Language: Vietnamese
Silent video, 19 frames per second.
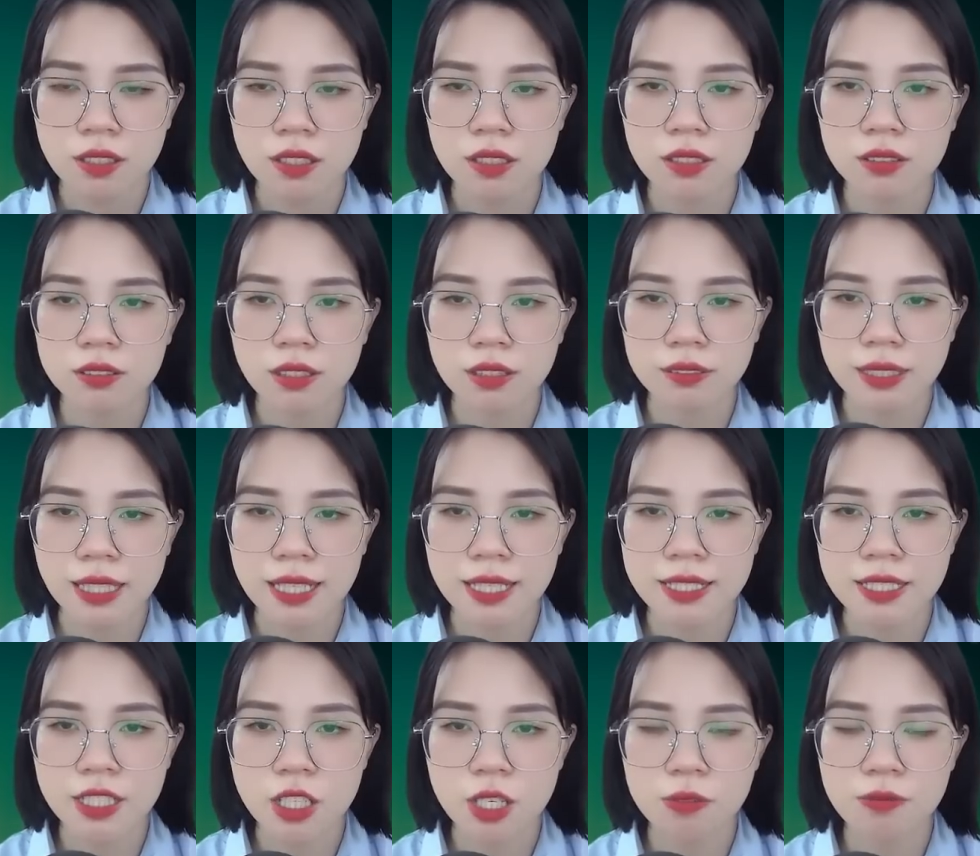Ở tầng này
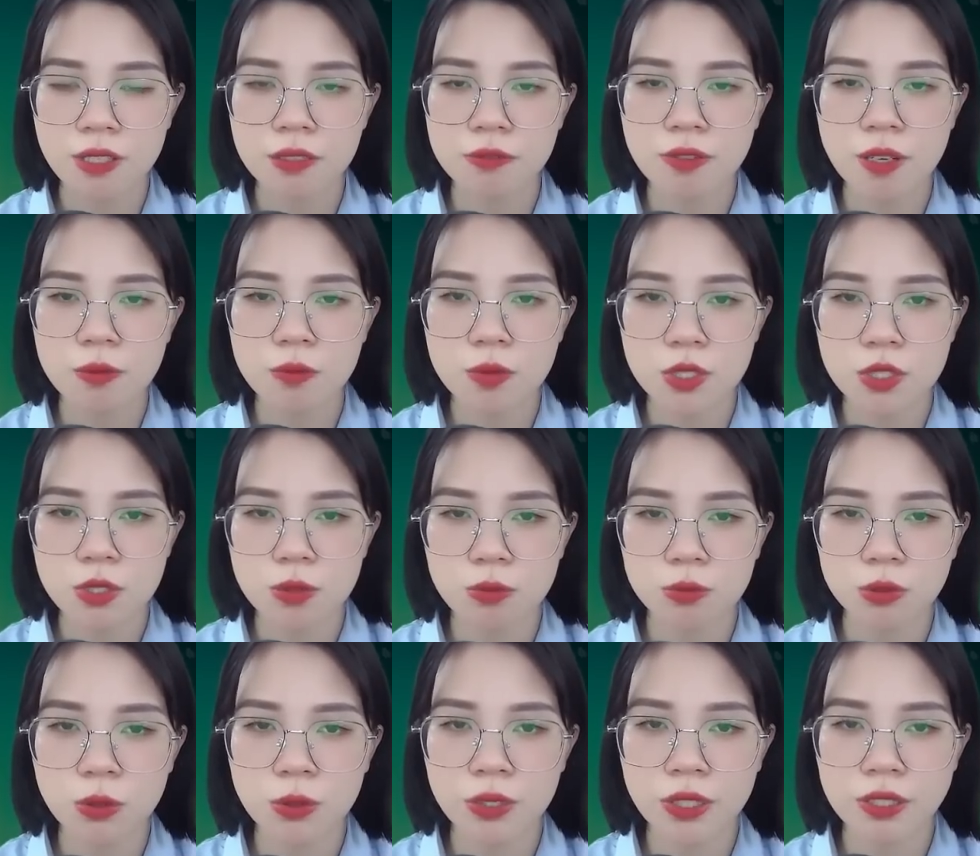chỉ có văn phòng của chúng
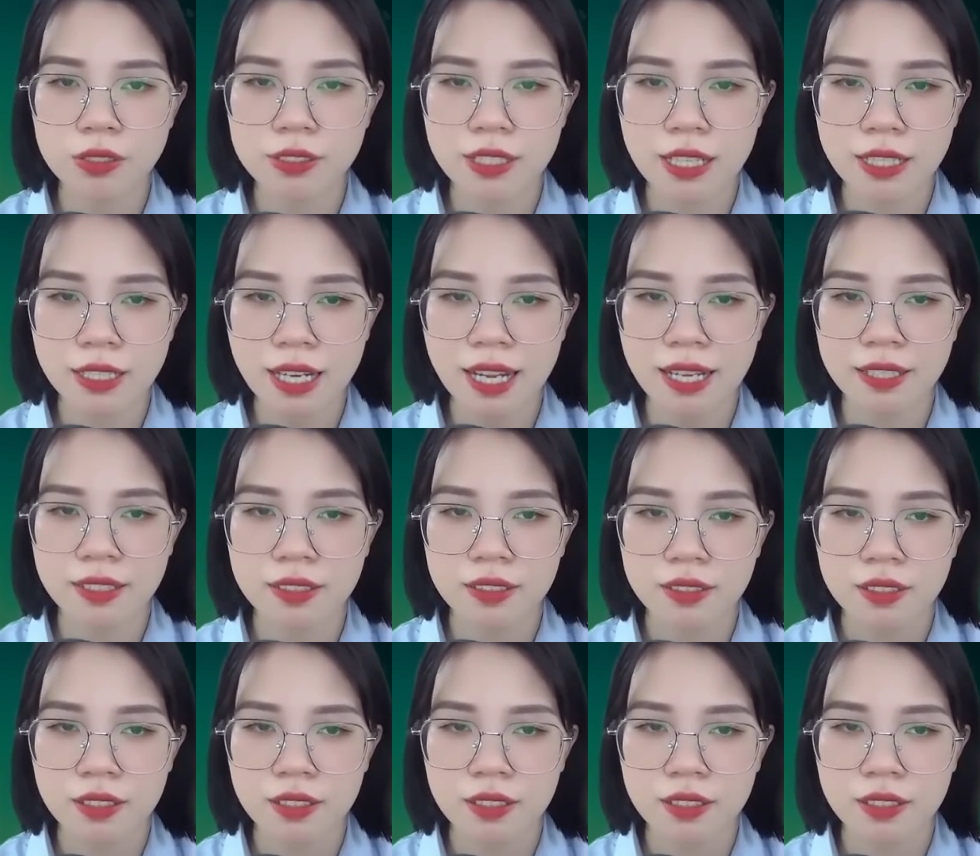tôi còn sáng đèn.